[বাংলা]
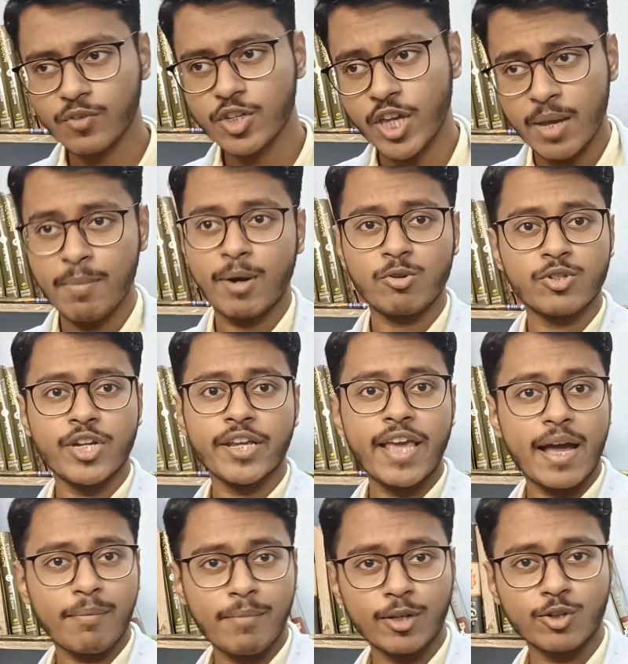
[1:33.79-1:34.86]
সেই মানুষটা কি
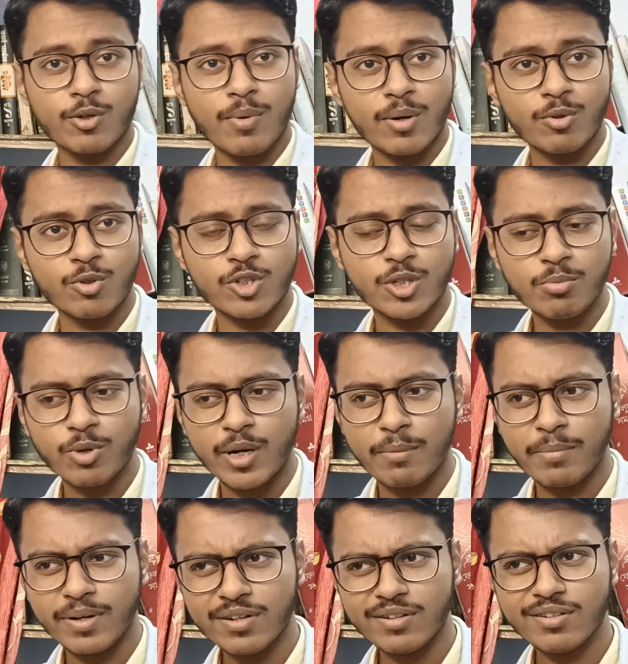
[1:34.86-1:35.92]
একমাত্র মানুষ জীবনে
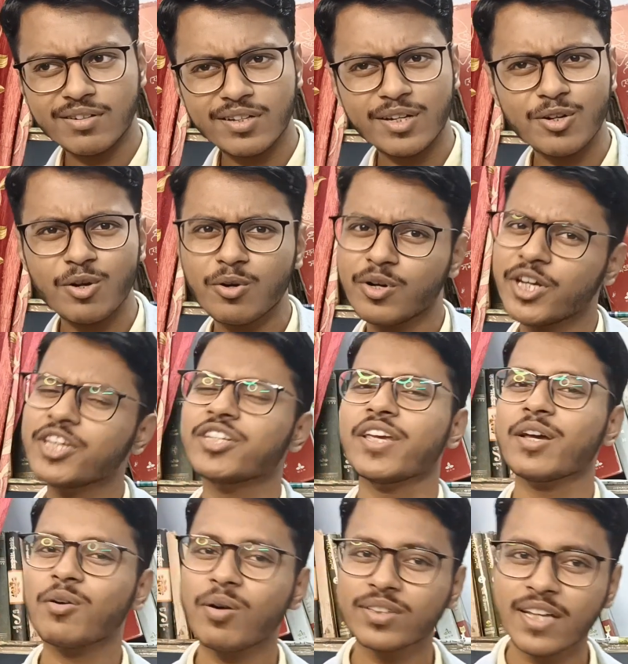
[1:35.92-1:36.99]
এগুলো
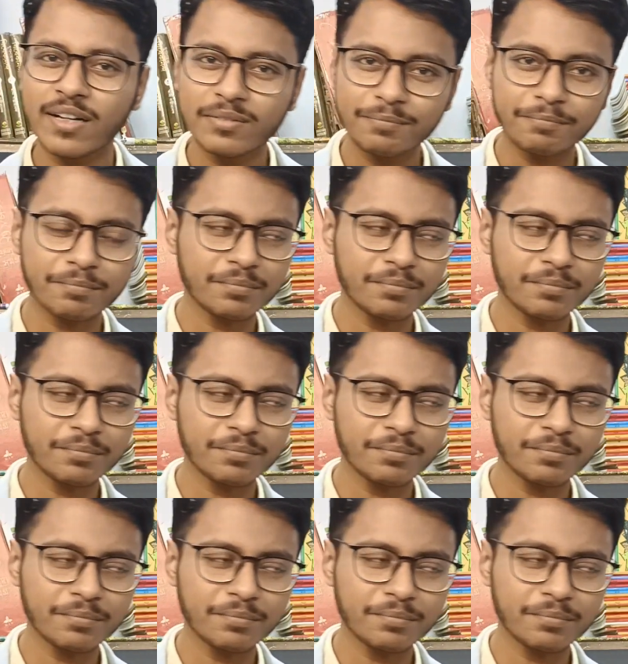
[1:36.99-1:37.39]
ক্লিশে কথা